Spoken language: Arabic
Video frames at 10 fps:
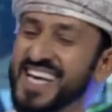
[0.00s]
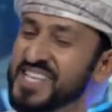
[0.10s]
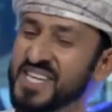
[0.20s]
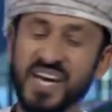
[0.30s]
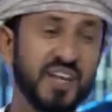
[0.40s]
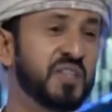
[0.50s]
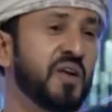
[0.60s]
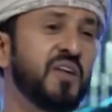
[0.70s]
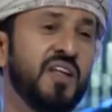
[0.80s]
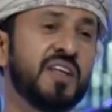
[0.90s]
كانت
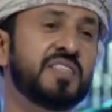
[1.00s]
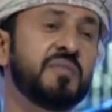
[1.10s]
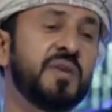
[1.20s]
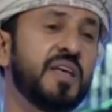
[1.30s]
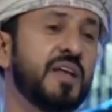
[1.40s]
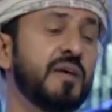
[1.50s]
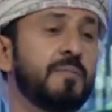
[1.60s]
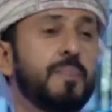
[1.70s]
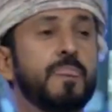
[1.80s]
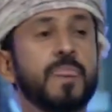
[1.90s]
الرحلة جميلة نعم
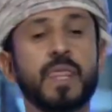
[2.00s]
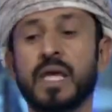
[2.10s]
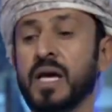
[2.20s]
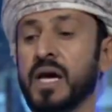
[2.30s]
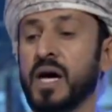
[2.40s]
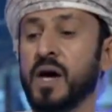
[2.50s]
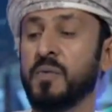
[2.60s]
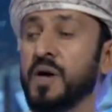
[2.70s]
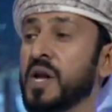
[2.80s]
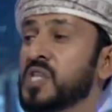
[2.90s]

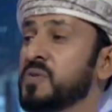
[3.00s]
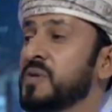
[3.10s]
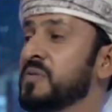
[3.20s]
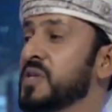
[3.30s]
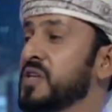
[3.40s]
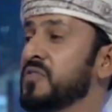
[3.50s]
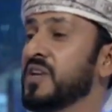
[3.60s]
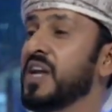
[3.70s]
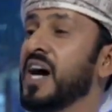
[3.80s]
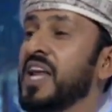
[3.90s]
أبحرت بي من
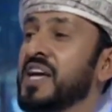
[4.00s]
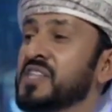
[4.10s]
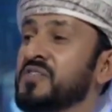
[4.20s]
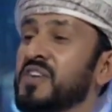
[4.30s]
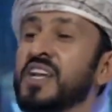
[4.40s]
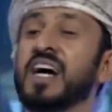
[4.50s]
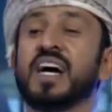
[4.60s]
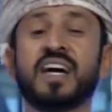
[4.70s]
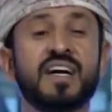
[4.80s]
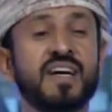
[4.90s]
جفنها لا جفنها
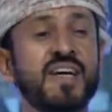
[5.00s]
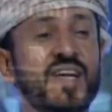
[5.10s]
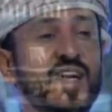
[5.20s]
الله الله